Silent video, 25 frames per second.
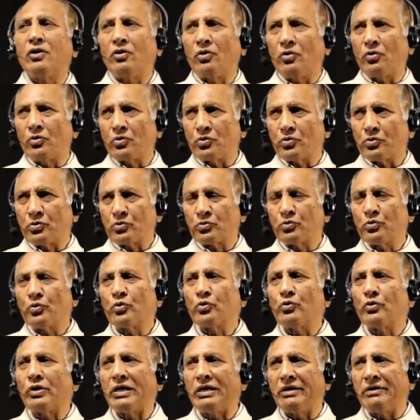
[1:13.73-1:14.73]
और उसको
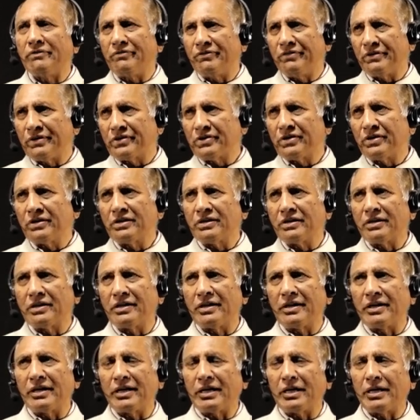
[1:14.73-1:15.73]
क्वालिफिकेशन
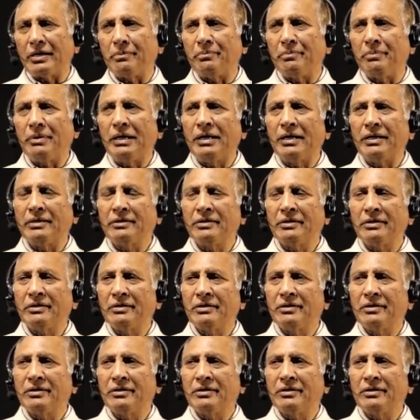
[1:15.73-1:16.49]
करने के बाद